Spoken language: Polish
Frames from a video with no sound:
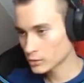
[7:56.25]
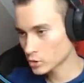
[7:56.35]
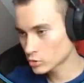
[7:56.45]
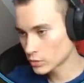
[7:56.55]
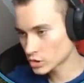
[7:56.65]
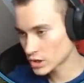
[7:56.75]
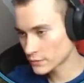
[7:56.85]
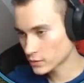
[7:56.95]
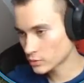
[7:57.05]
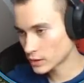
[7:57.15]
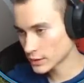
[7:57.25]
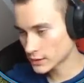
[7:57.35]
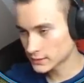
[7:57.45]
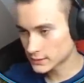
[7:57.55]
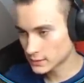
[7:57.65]
to tu można ewentualnie
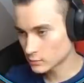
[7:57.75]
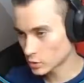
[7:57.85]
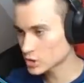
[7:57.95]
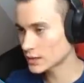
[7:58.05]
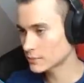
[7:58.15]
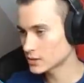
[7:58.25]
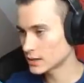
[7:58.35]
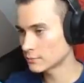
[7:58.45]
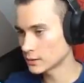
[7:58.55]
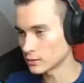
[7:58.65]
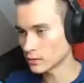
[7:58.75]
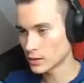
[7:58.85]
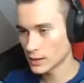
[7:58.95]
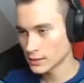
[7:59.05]
jakiś, może tak będzie lepiej, no,